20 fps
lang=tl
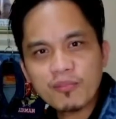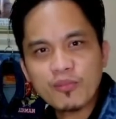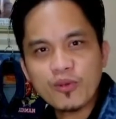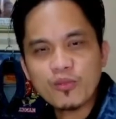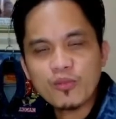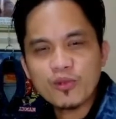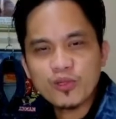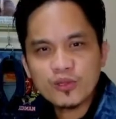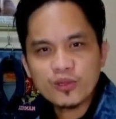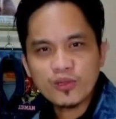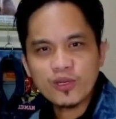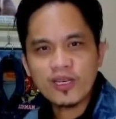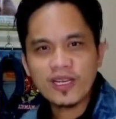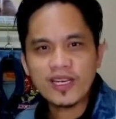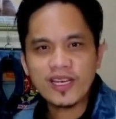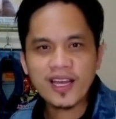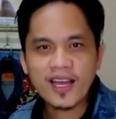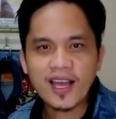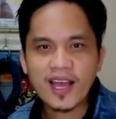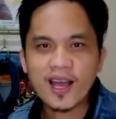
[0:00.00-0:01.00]
pumutol na
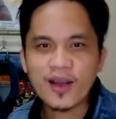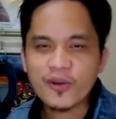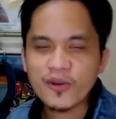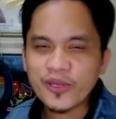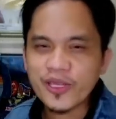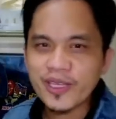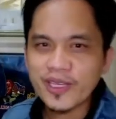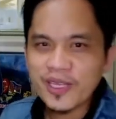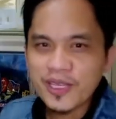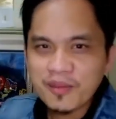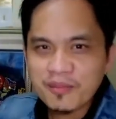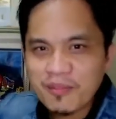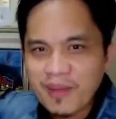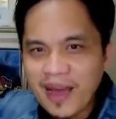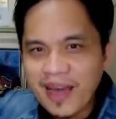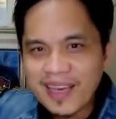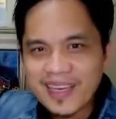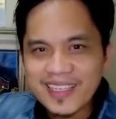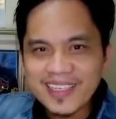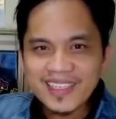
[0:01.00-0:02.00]
ng kahoy.
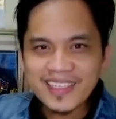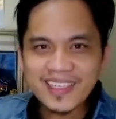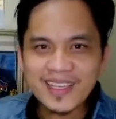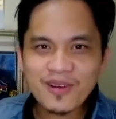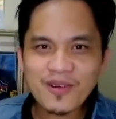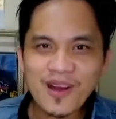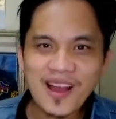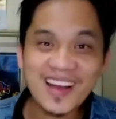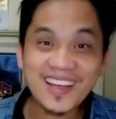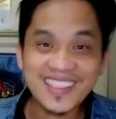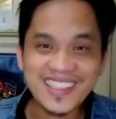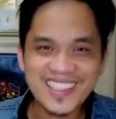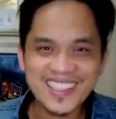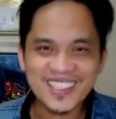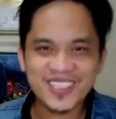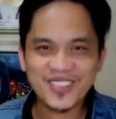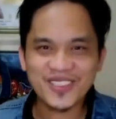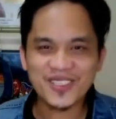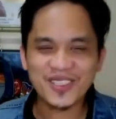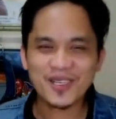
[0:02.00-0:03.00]
Mahalin daw ang
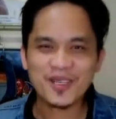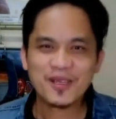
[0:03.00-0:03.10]
nature.